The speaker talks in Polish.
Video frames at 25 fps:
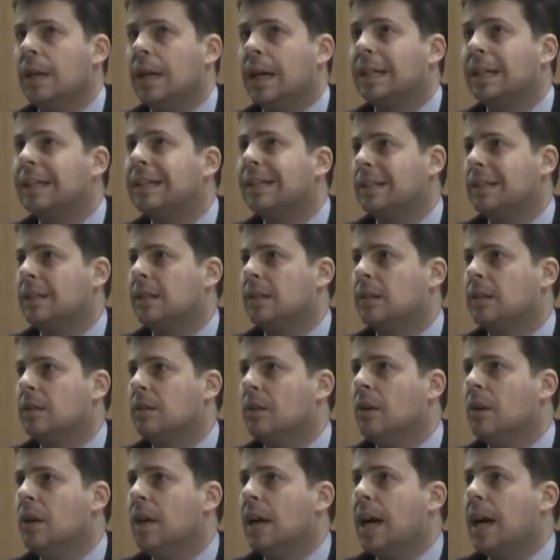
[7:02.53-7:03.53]
a
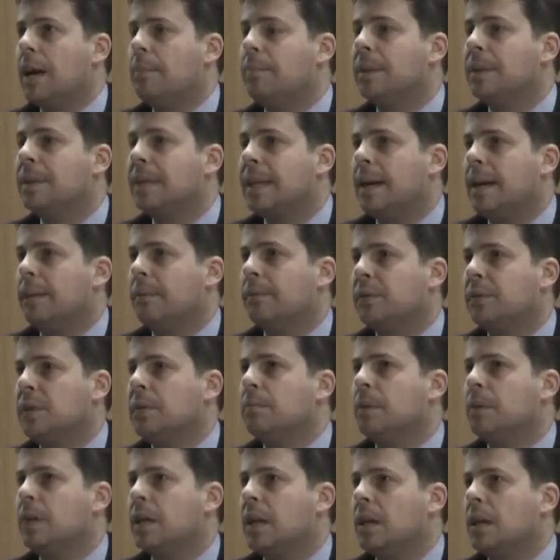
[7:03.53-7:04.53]
dlatego, aby ta, w
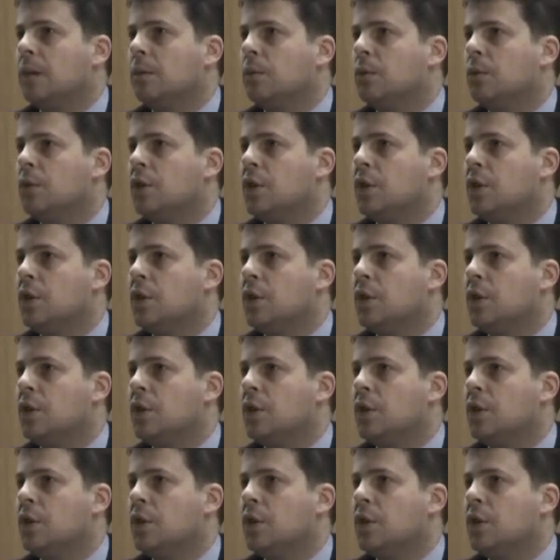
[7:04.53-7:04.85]
tym kraju,